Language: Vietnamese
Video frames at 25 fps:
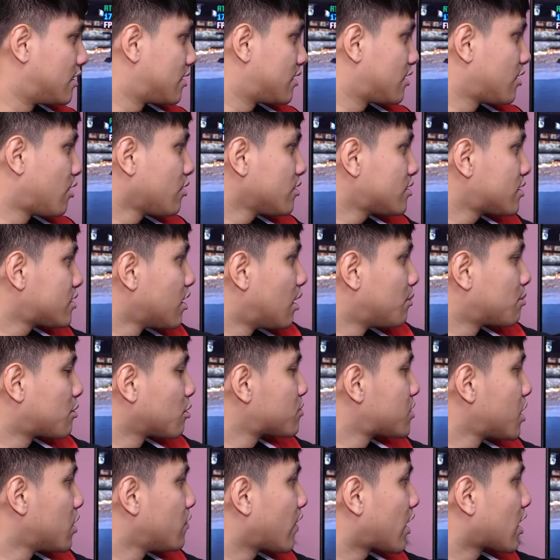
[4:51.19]
Nói sơ
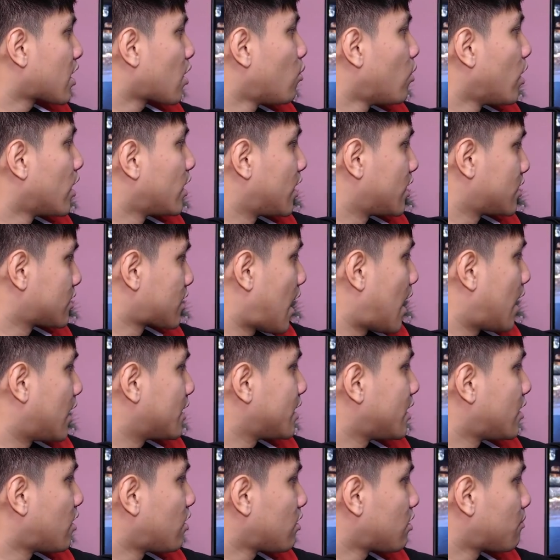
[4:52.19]
chút xíu về cái cấu hình hiện tại
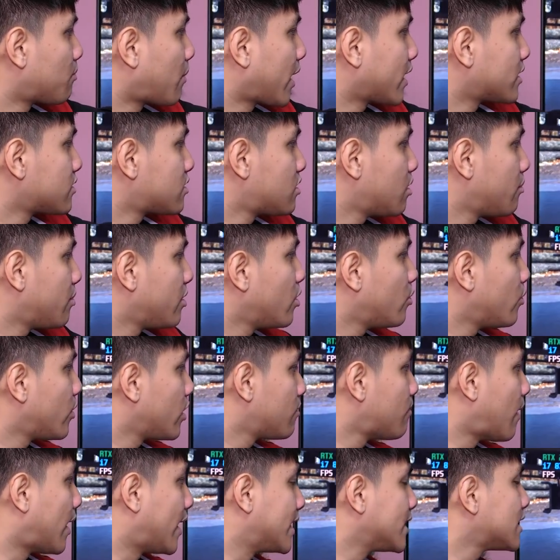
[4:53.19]
thì nó là mang CPU
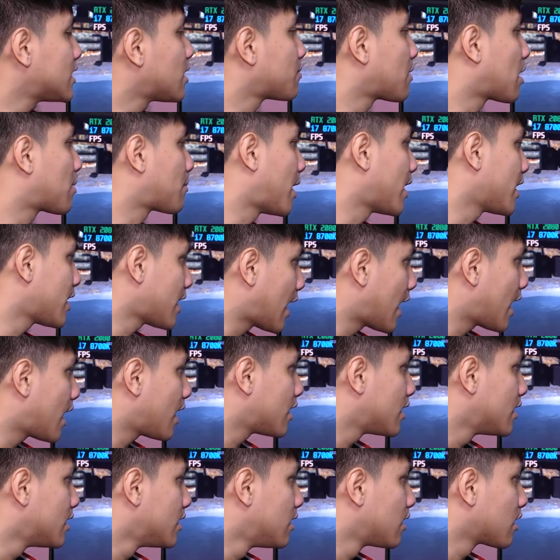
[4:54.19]
i7 8700K,
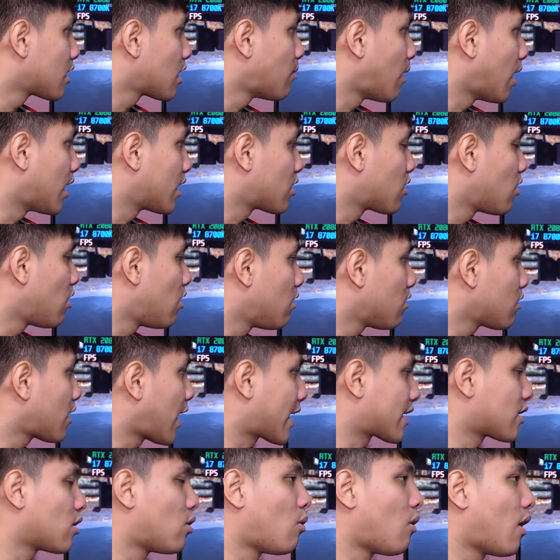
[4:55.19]
các bạn có
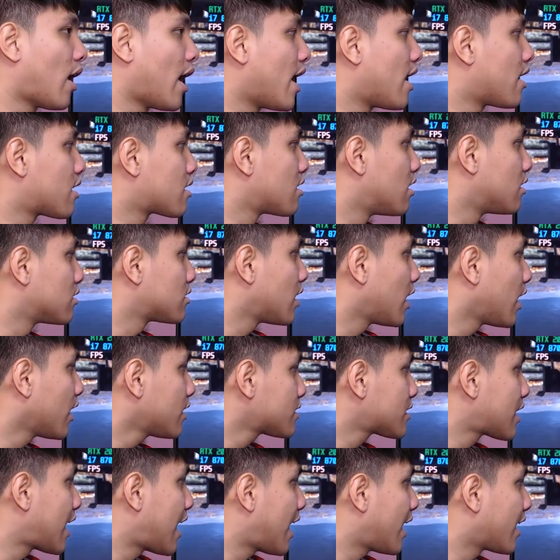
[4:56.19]
card đồ họa
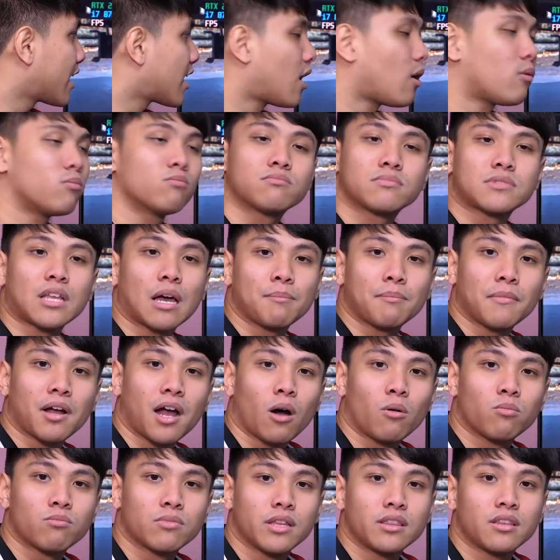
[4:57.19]
RTX
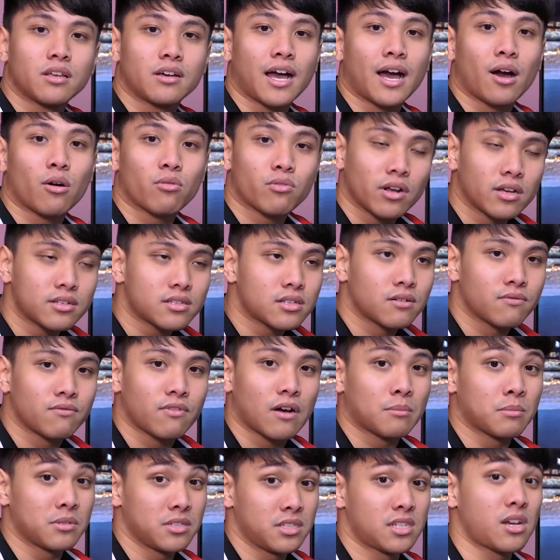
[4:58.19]
2080 đến từ Aorus
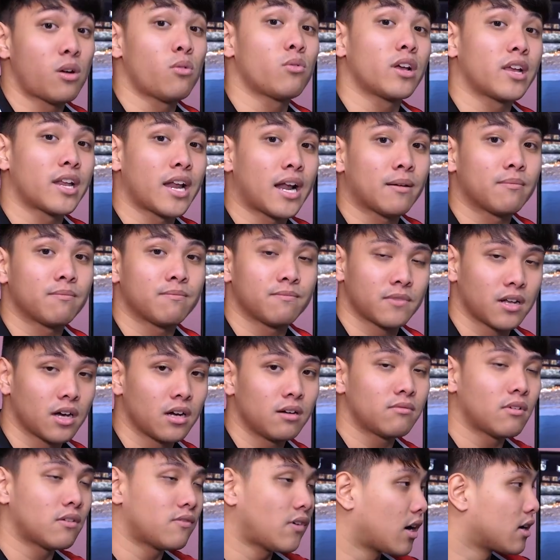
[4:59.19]
và 16GB RAM
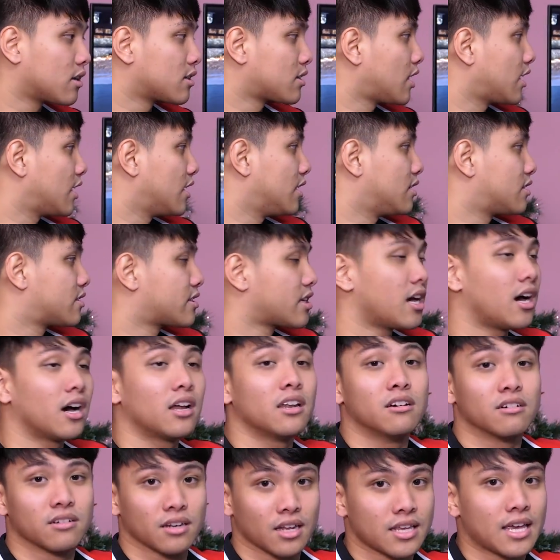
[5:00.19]
đó, vân vân. Thì sơ
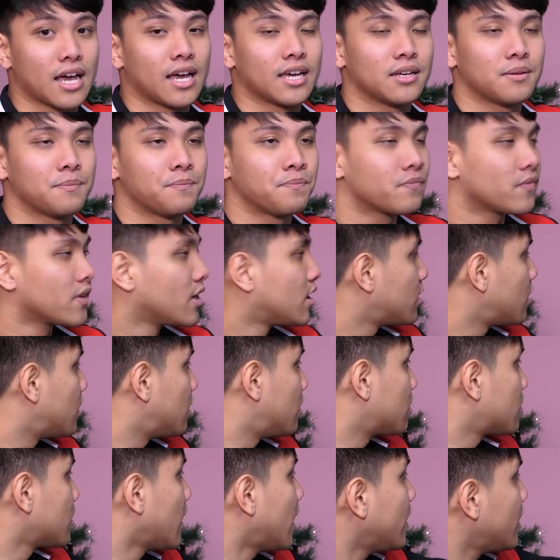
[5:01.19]
lược là vậy.
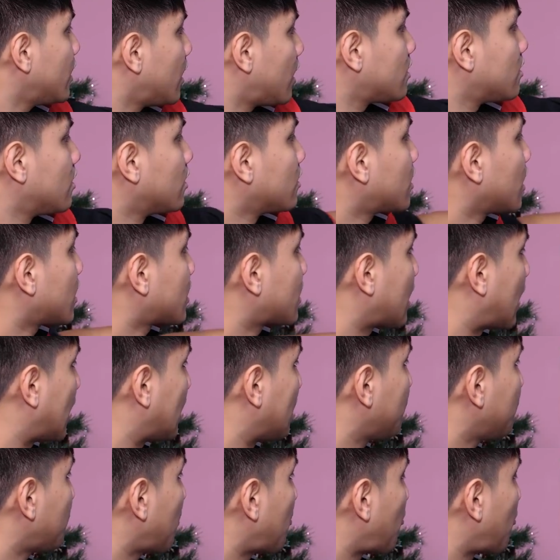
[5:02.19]
Đây là những cái cảnh